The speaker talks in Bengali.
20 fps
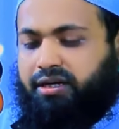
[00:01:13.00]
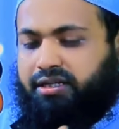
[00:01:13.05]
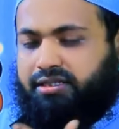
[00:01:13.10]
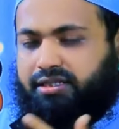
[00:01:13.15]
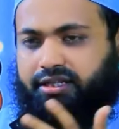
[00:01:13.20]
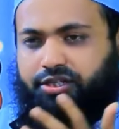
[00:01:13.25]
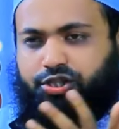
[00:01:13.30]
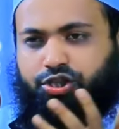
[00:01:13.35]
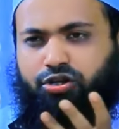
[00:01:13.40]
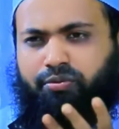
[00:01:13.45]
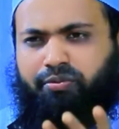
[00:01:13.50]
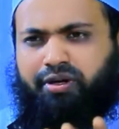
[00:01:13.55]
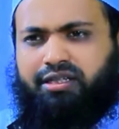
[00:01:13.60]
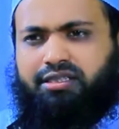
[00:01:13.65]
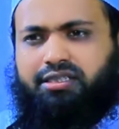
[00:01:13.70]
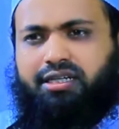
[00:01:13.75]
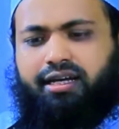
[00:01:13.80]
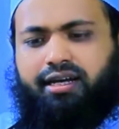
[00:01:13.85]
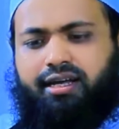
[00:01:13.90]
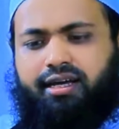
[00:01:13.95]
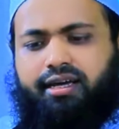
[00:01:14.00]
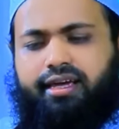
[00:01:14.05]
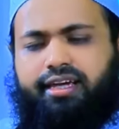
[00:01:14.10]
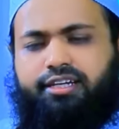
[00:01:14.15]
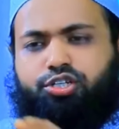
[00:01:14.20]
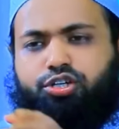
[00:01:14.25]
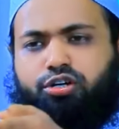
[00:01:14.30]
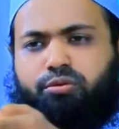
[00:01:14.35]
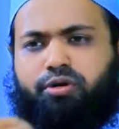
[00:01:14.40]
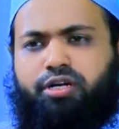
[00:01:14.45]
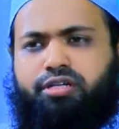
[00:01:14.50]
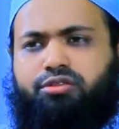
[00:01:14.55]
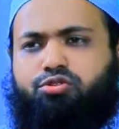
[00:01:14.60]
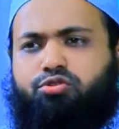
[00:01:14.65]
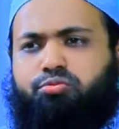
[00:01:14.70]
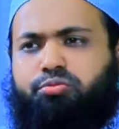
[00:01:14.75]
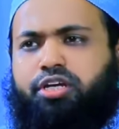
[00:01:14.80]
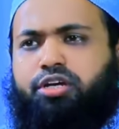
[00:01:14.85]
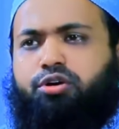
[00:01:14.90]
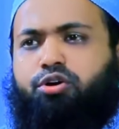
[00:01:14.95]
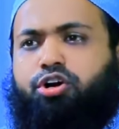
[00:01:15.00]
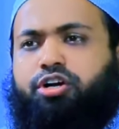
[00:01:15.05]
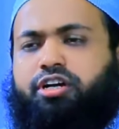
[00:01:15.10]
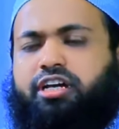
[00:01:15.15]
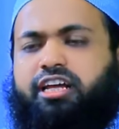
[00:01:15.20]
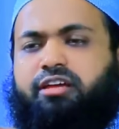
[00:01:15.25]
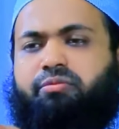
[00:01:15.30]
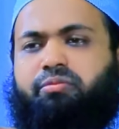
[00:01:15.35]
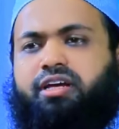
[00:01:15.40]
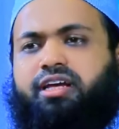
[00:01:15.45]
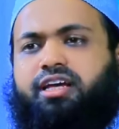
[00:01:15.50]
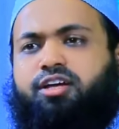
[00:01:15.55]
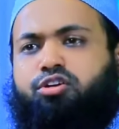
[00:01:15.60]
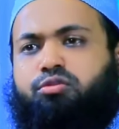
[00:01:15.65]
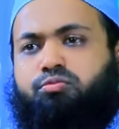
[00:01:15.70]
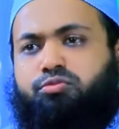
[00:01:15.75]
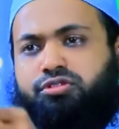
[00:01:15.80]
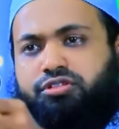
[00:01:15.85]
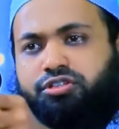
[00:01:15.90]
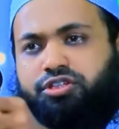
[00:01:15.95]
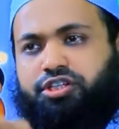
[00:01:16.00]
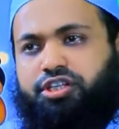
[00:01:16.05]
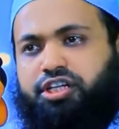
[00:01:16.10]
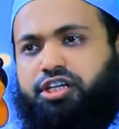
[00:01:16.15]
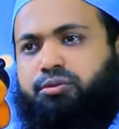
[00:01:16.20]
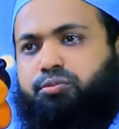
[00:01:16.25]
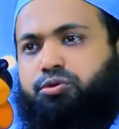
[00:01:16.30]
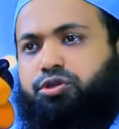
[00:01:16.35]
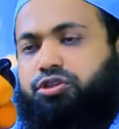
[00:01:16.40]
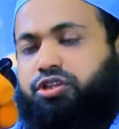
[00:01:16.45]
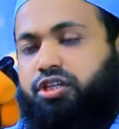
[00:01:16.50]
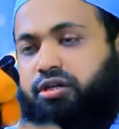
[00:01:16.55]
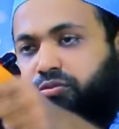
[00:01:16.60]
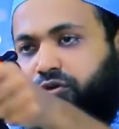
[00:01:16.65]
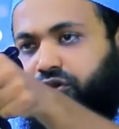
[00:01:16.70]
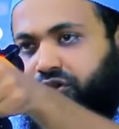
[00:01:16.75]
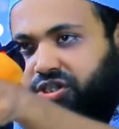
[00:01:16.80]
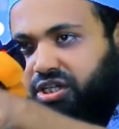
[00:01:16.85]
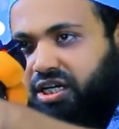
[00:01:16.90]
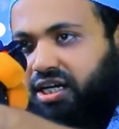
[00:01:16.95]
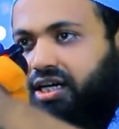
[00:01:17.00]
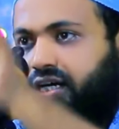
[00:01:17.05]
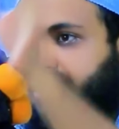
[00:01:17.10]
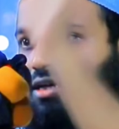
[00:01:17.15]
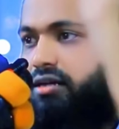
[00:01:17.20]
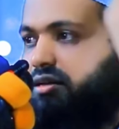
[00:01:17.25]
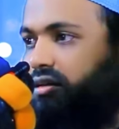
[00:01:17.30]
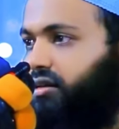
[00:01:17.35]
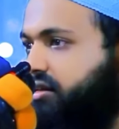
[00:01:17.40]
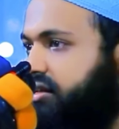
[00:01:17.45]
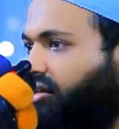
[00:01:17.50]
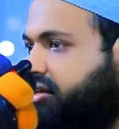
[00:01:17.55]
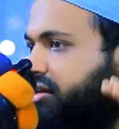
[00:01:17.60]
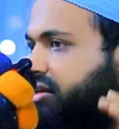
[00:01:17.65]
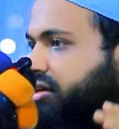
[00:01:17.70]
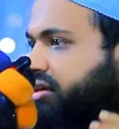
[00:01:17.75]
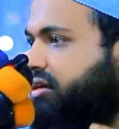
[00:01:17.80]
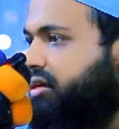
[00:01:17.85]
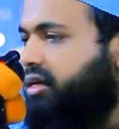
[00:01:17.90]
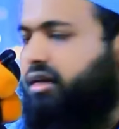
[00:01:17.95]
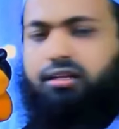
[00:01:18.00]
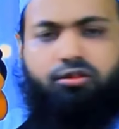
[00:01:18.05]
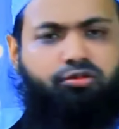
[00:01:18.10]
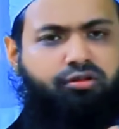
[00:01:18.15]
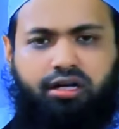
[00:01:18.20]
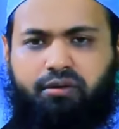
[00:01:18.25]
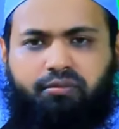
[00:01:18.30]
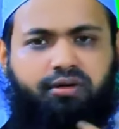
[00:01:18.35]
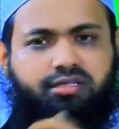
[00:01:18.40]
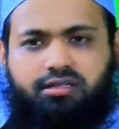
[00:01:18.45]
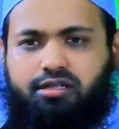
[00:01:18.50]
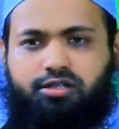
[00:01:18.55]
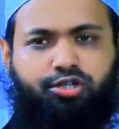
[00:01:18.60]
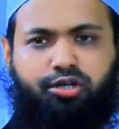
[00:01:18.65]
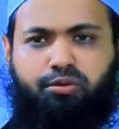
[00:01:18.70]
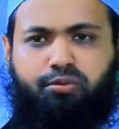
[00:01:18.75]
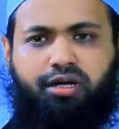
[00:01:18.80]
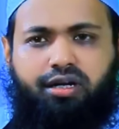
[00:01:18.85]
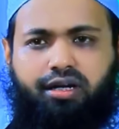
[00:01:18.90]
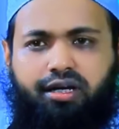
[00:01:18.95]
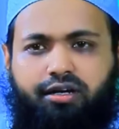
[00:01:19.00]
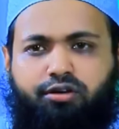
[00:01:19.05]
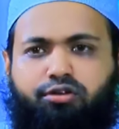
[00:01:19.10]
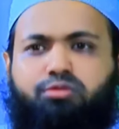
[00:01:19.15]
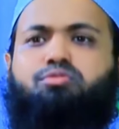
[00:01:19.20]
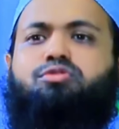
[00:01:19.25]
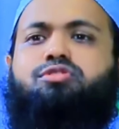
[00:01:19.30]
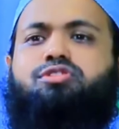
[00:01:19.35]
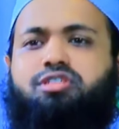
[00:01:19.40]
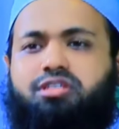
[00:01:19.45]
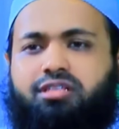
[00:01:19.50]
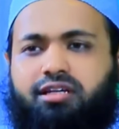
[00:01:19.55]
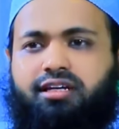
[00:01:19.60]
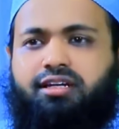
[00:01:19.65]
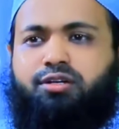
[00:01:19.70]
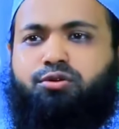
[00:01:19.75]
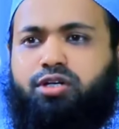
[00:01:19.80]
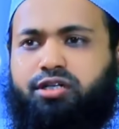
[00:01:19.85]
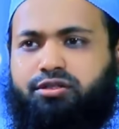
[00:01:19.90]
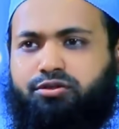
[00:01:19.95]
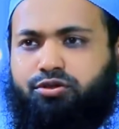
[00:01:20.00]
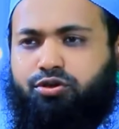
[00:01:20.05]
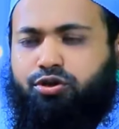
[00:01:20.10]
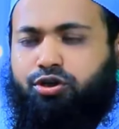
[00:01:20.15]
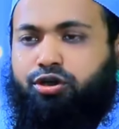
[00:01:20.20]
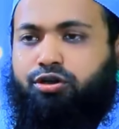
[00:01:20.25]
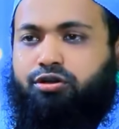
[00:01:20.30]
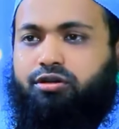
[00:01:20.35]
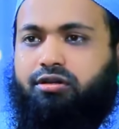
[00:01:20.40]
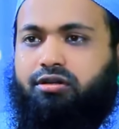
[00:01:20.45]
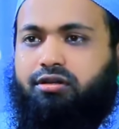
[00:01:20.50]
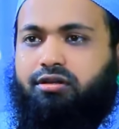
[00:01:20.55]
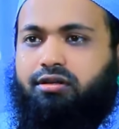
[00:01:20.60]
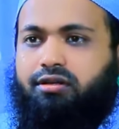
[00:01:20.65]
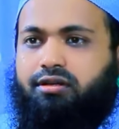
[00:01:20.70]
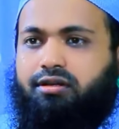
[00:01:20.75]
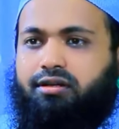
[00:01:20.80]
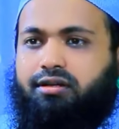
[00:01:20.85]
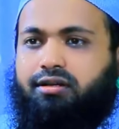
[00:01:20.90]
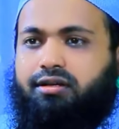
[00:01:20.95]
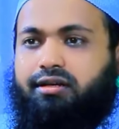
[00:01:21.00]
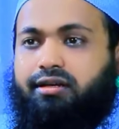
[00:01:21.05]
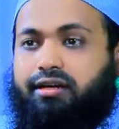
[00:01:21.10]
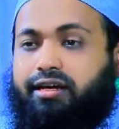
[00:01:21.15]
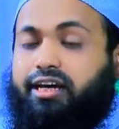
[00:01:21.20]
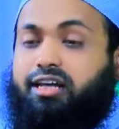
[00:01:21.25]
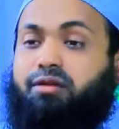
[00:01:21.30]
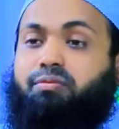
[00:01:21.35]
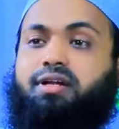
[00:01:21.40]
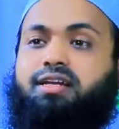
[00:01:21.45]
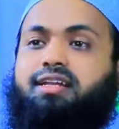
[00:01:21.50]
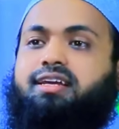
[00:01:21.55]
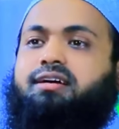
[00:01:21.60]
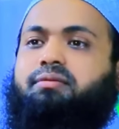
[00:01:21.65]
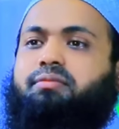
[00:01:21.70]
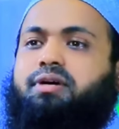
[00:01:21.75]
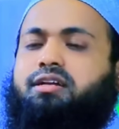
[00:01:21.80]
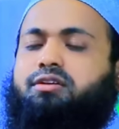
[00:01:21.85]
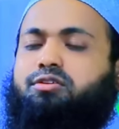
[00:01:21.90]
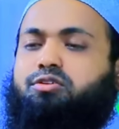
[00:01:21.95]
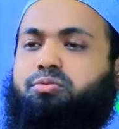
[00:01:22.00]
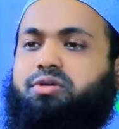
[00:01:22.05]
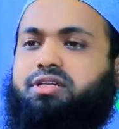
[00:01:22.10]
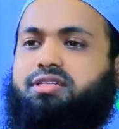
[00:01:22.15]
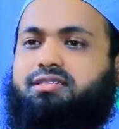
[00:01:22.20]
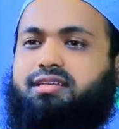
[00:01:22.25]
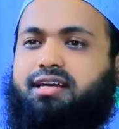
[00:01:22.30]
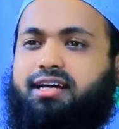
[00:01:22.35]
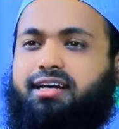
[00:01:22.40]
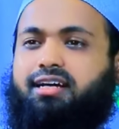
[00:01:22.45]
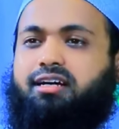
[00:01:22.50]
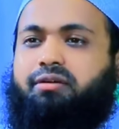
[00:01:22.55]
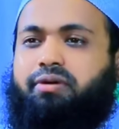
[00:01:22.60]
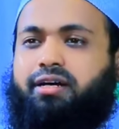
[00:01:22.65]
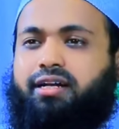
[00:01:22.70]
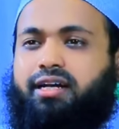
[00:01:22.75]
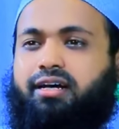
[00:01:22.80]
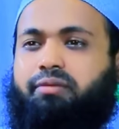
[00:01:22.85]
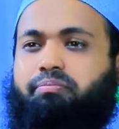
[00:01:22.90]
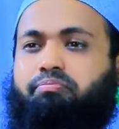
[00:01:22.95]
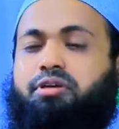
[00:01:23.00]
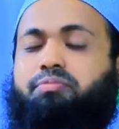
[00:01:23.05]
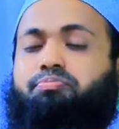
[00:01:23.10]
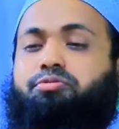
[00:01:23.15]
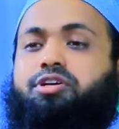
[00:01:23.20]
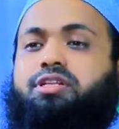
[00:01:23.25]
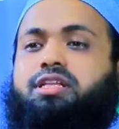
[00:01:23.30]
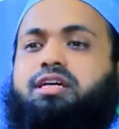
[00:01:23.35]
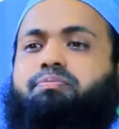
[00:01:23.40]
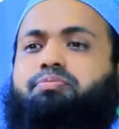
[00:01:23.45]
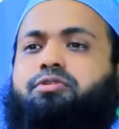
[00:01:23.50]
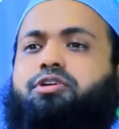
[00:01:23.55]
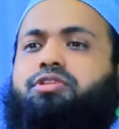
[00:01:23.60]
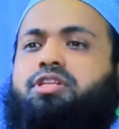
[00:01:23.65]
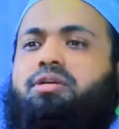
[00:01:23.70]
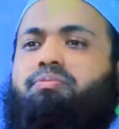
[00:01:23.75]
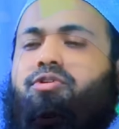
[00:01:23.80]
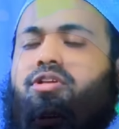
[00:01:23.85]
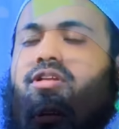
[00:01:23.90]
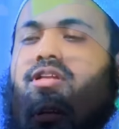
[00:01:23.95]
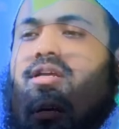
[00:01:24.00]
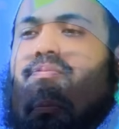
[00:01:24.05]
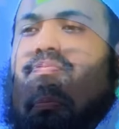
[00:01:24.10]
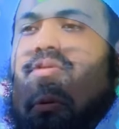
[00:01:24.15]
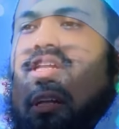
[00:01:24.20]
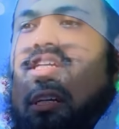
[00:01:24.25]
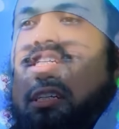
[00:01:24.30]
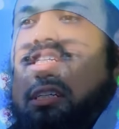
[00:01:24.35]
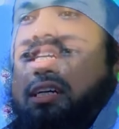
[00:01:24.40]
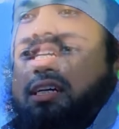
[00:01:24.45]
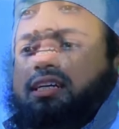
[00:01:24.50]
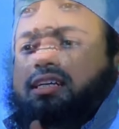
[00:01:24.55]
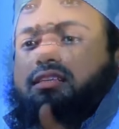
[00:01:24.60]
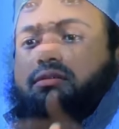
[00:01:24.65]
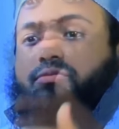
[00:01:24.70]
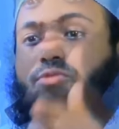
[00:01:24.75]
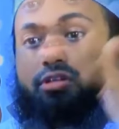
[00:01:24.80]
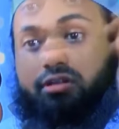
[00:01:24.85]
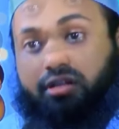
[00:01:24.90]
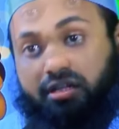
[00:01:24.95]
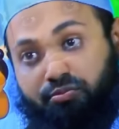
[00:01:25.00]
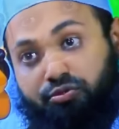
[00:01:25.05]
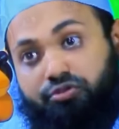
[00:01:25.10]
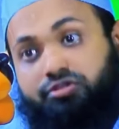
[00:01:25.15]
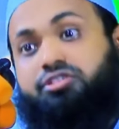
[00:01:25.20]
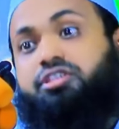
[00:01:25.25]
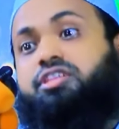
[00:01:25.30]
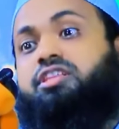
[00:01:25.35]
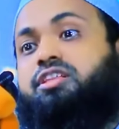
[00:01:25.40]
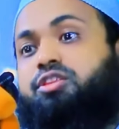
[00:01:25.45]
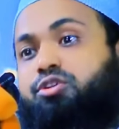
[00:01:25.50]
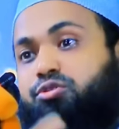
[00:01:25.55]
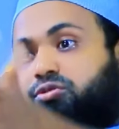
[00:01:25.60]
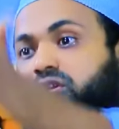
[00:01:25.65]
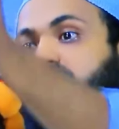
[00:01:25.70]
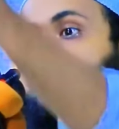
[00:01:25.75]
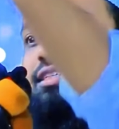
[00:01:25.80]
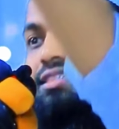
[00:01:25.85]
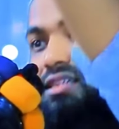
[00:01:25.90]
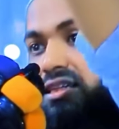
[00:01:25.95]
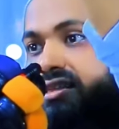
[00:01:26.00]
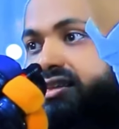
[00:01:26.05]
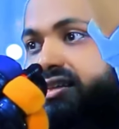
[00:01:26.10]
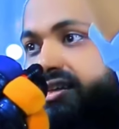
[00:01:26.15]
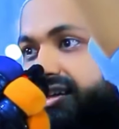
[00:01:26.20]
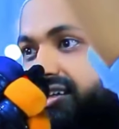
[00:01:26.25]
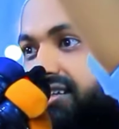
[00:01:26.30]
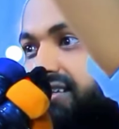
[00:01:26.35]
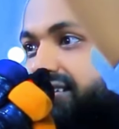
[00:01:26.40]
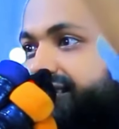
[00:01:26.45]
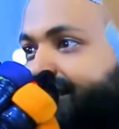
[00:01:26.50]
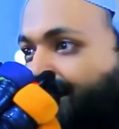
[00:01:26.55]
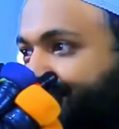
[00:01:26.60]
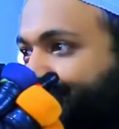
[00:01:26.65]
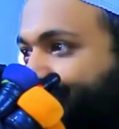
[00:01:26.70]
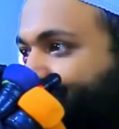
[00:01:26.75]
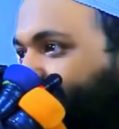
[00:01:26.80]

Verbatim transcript: নামাজের সময় ছাড়া এই সময় তুমি অ টাইমে কেন মসজিদের মধ্যে বসা এটা তো নামাজের সময় না এখন মসজিদে কেন আসছো এর মানে আমার নবীর সাহাবারা বিপদ আপদে পড়লে পেরেশানিতে পড়লে মসজিদে দৌড়ায় যাইতেন